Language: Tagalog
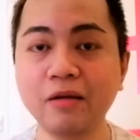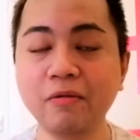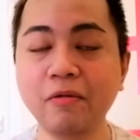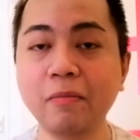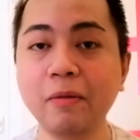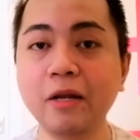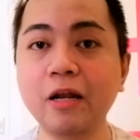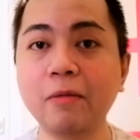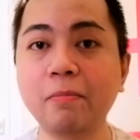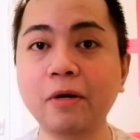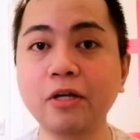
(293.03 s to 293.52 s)

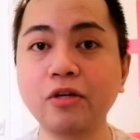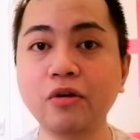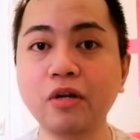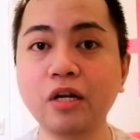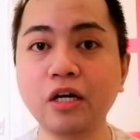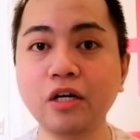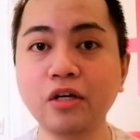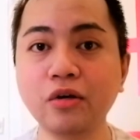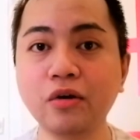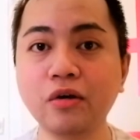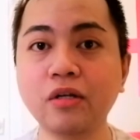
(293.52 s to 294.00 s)
Ipipilapan nyo
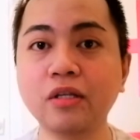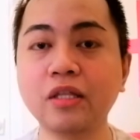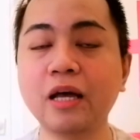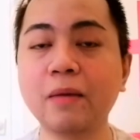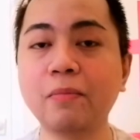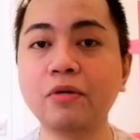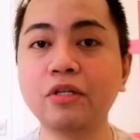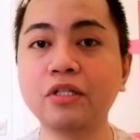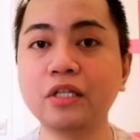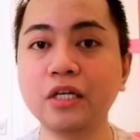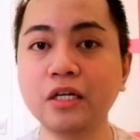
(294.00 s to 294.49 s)
lang yon
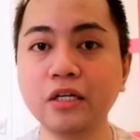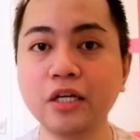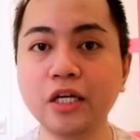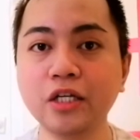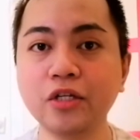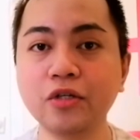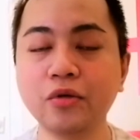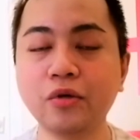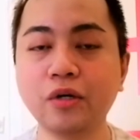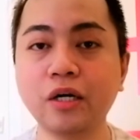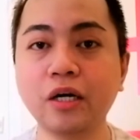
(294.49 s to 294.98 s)
tapos
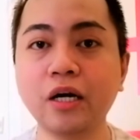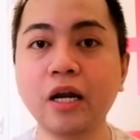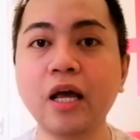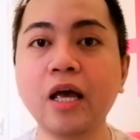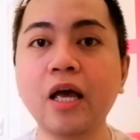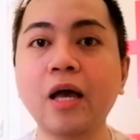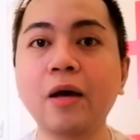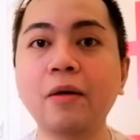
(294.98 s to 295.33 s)
signature.